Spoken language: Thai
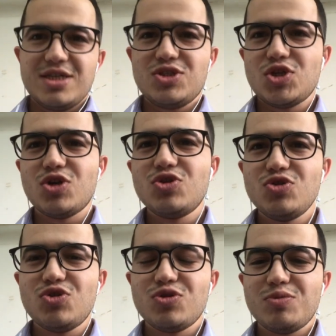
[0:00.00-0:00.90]
ช่อง
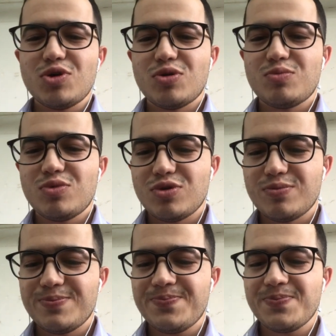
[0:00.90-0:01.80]
YouTube ของผม
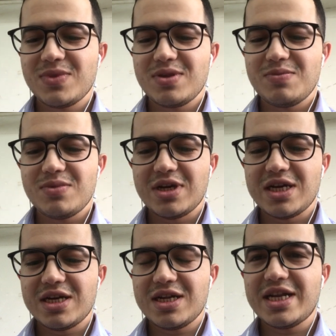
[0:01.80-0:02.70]

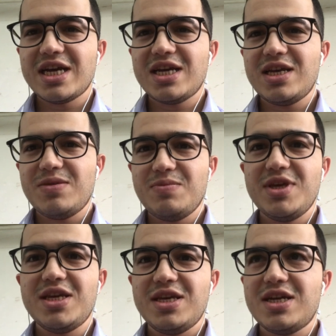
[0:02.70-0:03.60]
ได้มี
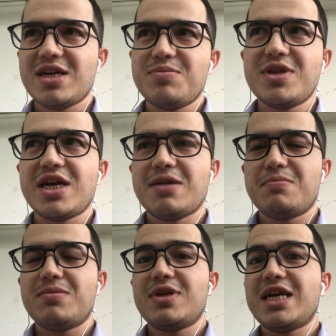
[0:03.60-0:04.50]
คำถาม
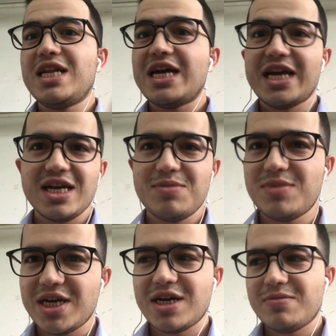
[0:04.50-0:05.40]
หลายๆคำ
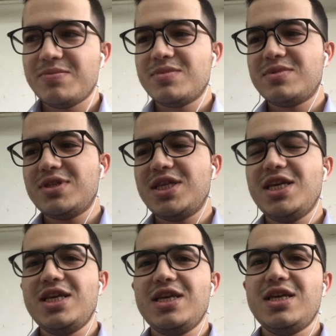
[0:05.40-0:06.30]
ถามที่
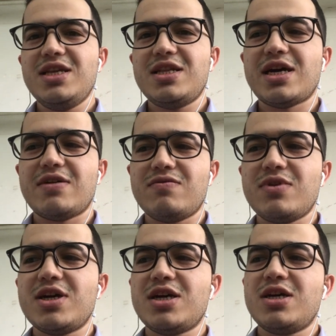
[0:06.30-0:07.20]
ถามว่า
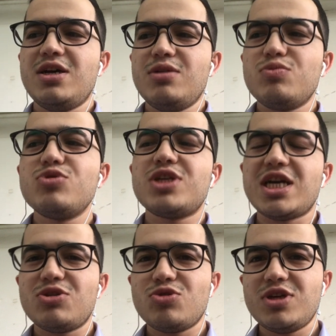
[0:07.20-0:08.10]
ผู้ชาย
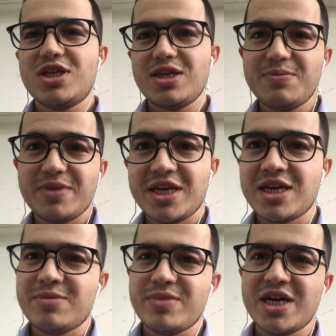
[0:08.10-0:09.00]
ตุรกีเป็นไง
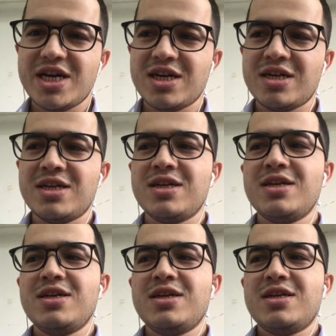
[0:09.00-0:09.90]
บ้าง
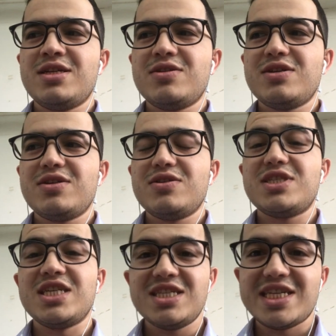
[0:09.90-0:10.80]
จริ
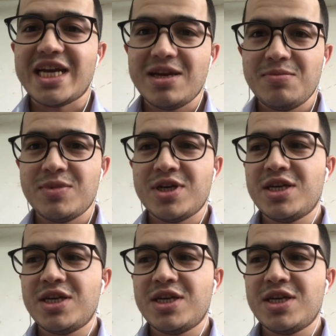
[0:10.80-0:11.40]
งใจไหม